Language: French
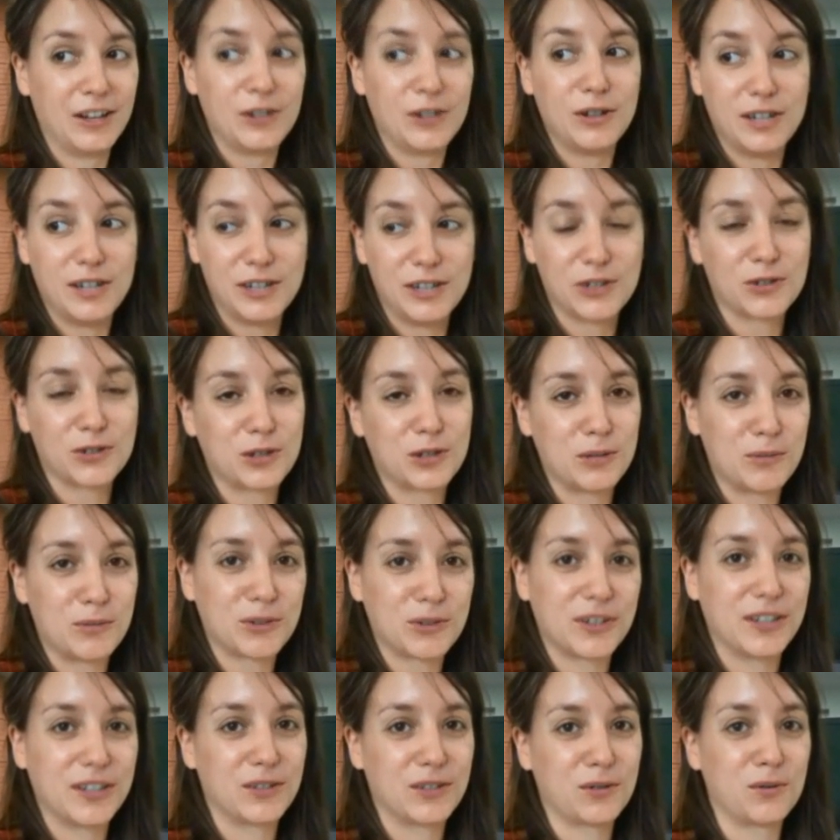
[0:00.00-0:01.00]
les gens
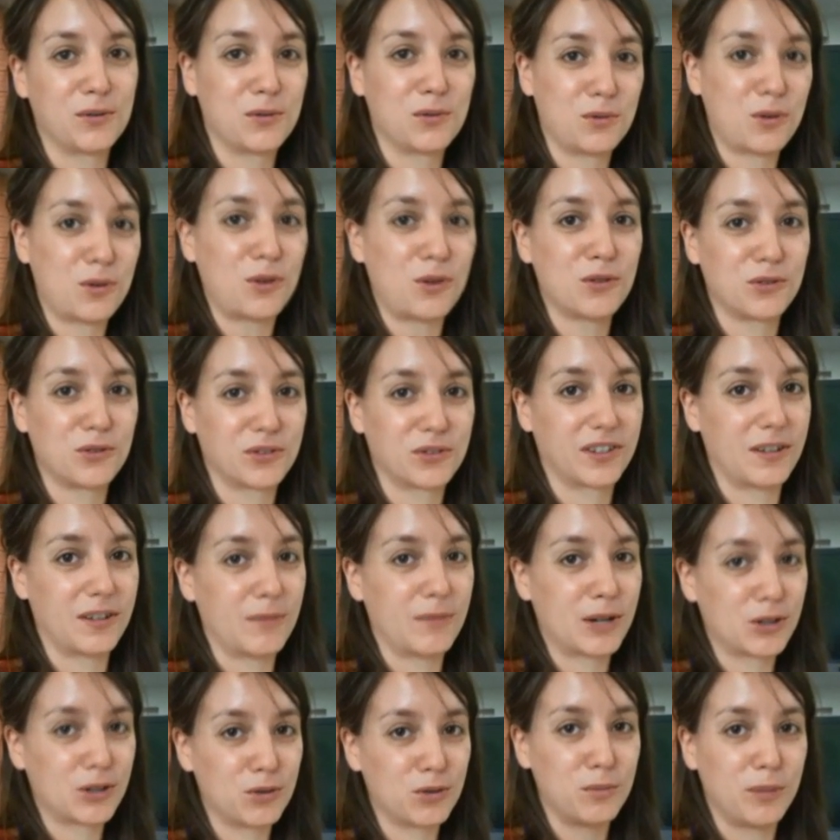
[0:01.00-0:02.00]
commencent à être au courant, donc ça
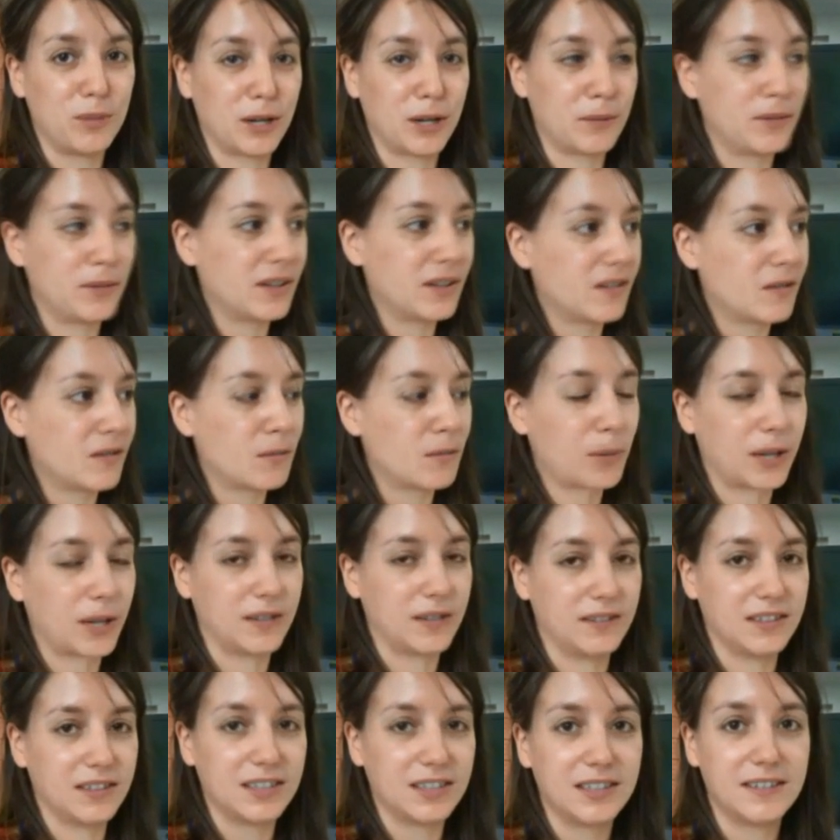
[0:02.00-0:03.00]
marche super bien. On prête
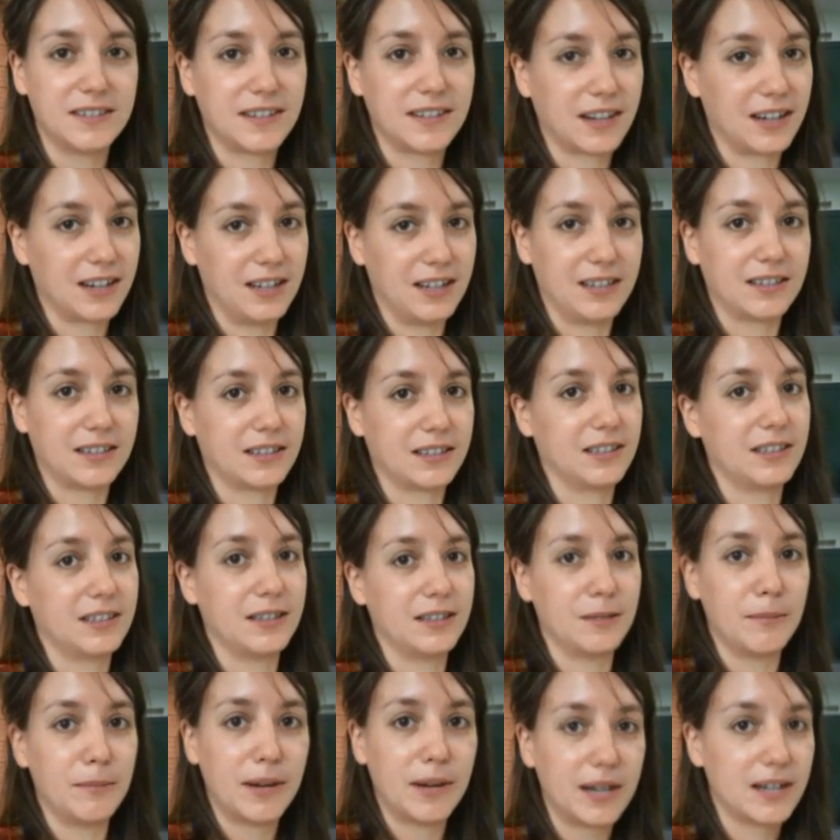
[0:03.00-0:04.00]
des guitares électriques,
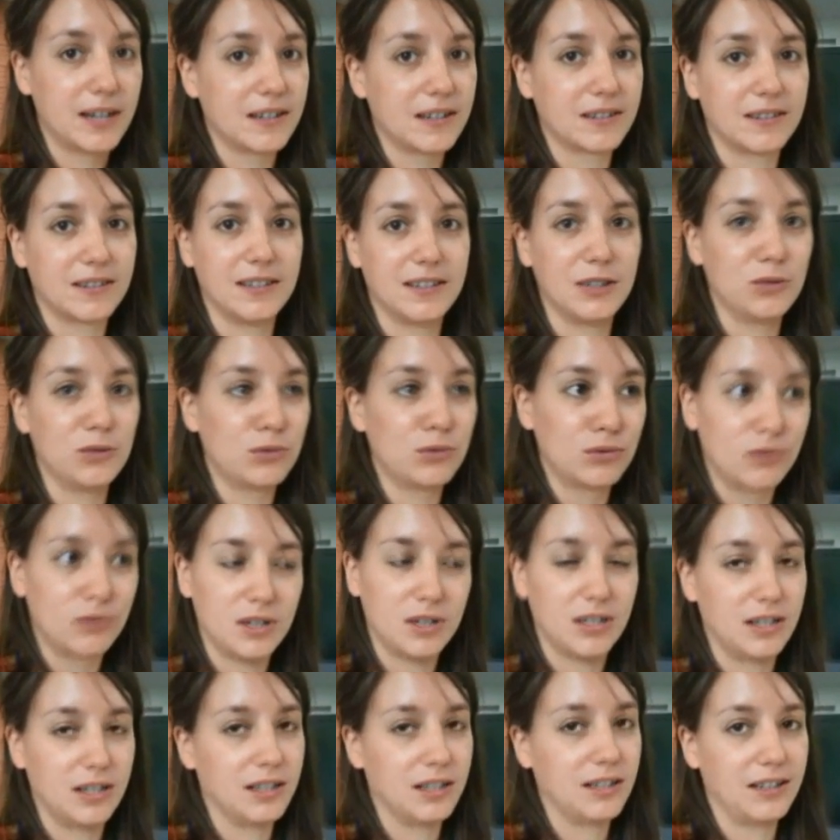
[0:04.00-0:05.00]
des basses, des ah
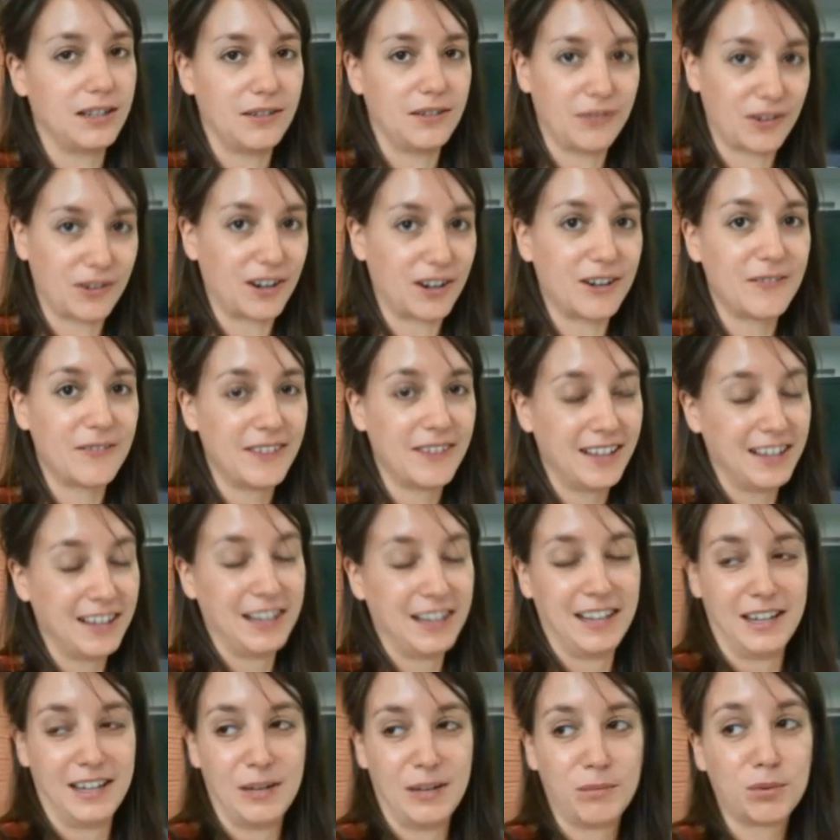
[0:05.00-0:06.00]
ukulélés, voilà.
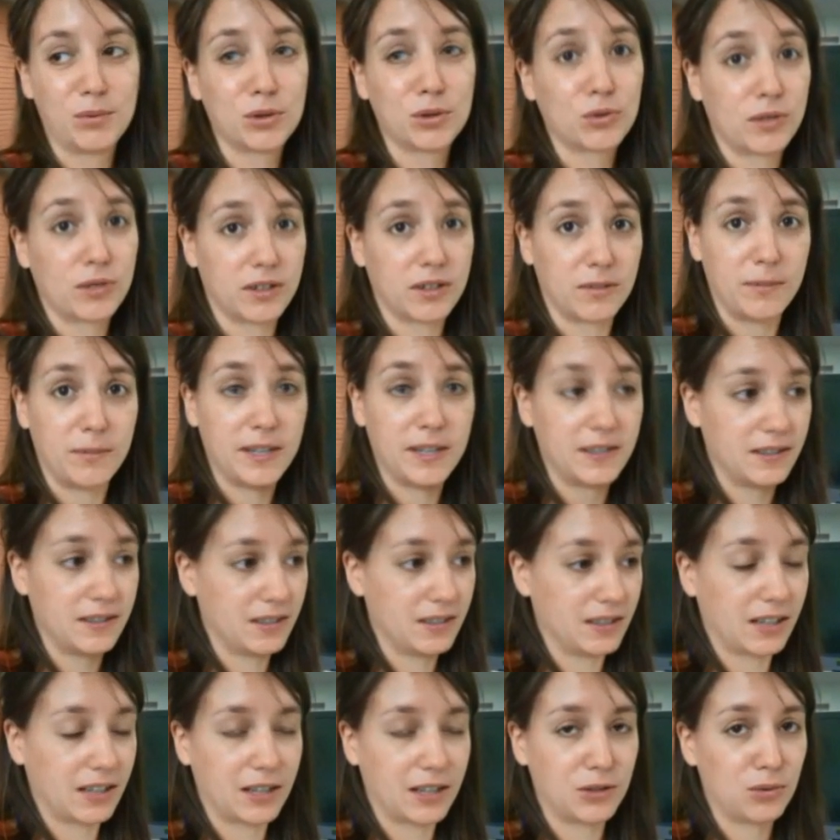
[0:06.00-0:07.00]
Pour trois semaines,
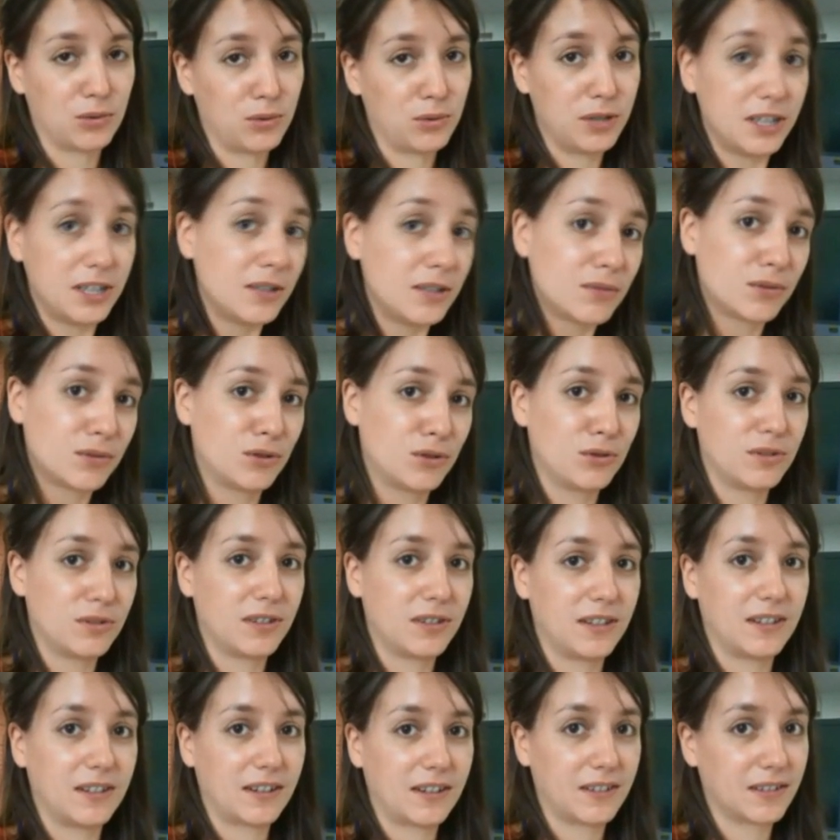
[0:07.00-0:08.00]
c'est gratuit. Il faut juste
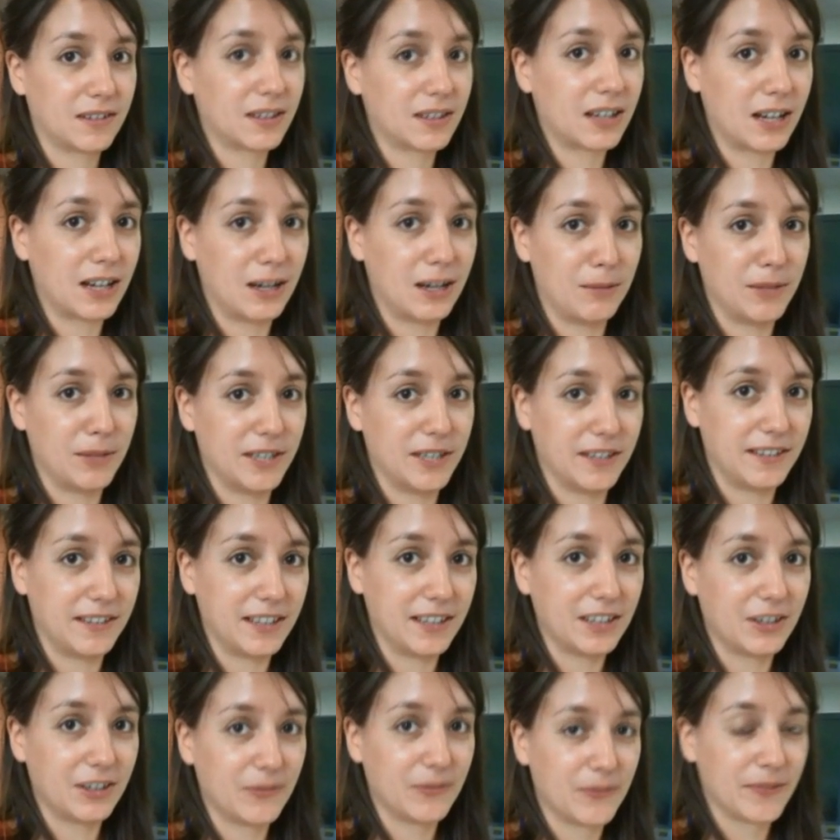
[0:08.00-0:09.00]
être inscrit à la
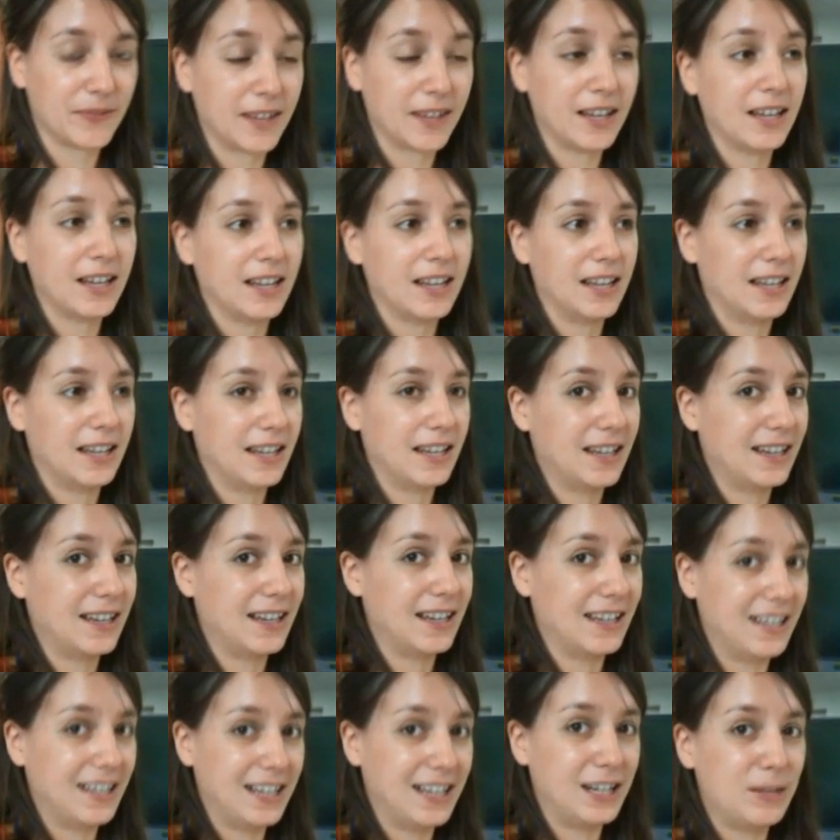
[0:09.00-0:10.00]
médiathèque. Ah,
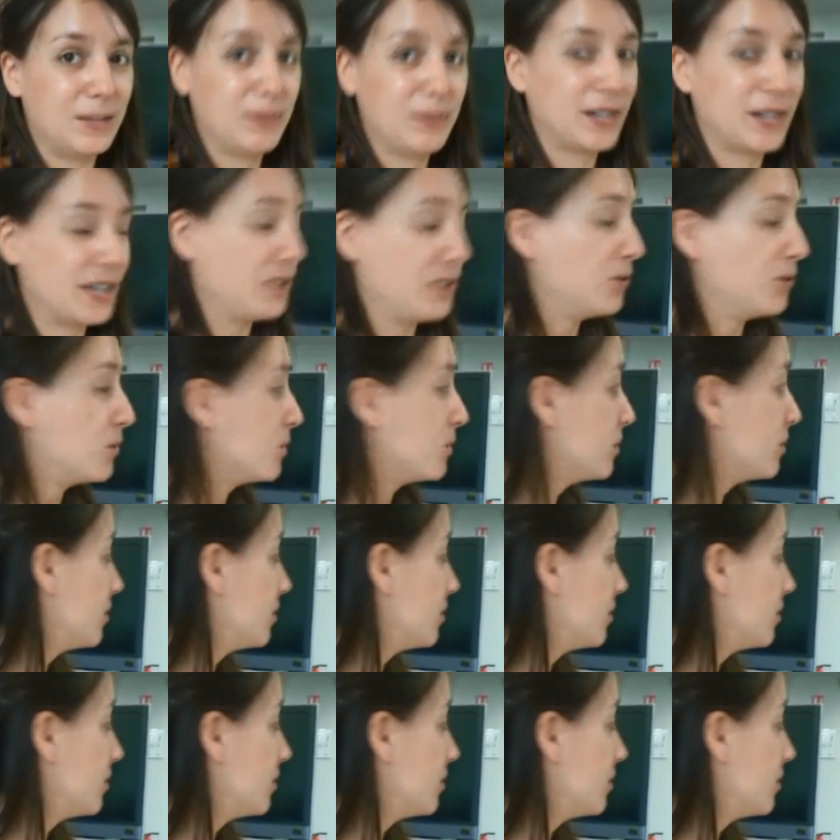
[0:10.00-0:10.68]
et les pianos,